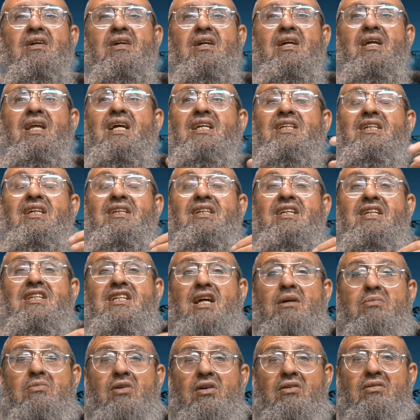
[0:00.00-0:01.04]
Il achète des
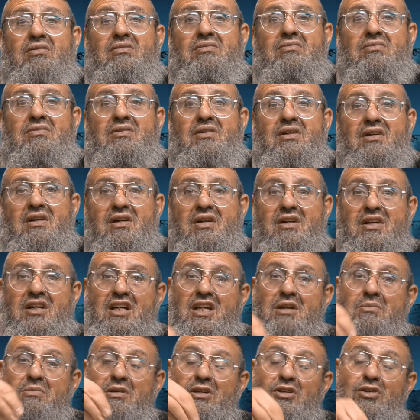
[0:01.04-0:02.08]
diamants.
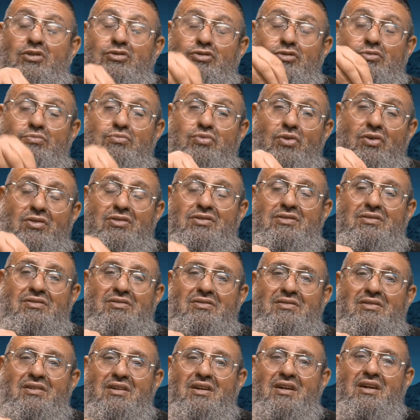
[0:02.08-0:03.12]
Il les met dans une bourse.
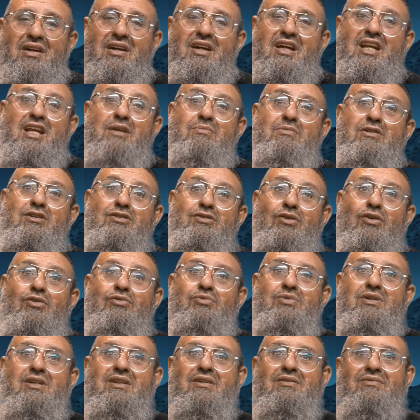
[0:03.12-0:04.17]
Il les met sur
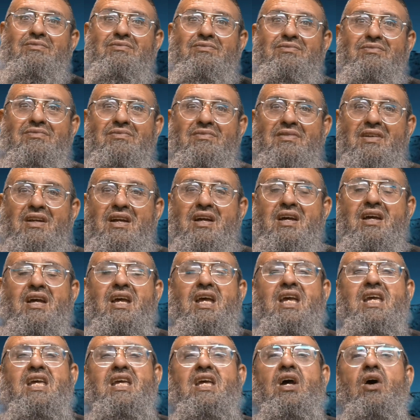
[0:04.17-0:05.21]
lui.
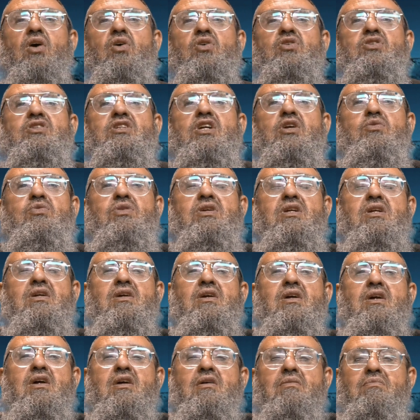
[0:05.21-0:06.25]
Et il rentre chez lui.
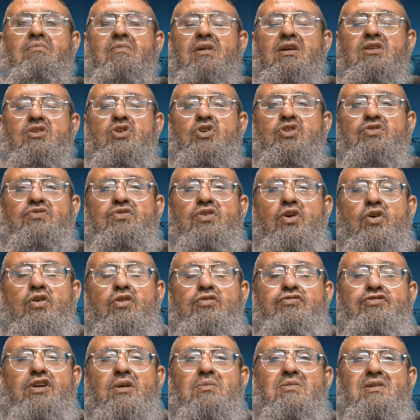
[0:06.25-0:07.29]
Maintenant, je vais
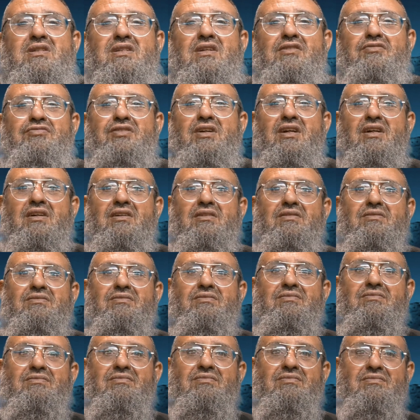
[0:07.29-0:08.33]
refaire mes affaires.
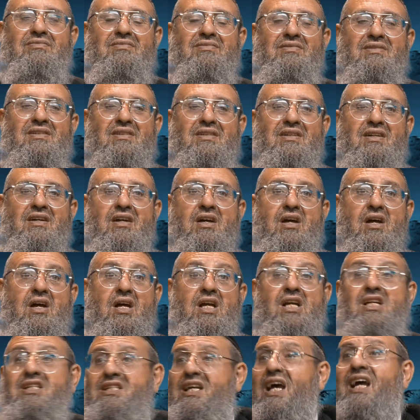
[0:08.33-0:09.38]

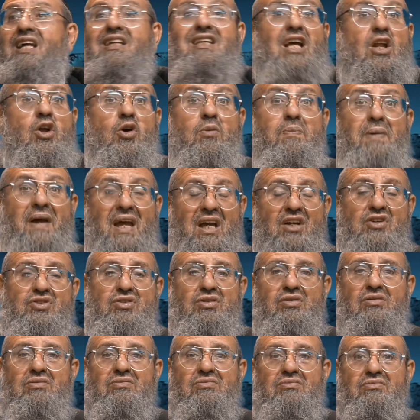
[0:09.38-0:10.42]
Il s'arrête à
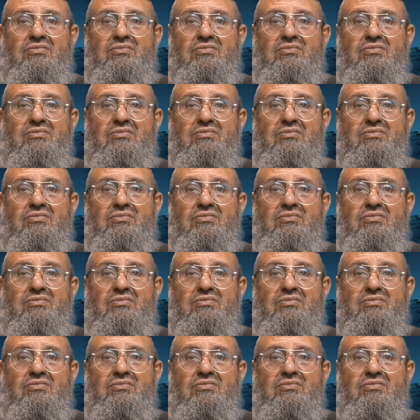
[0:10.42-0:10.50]
l'auberge.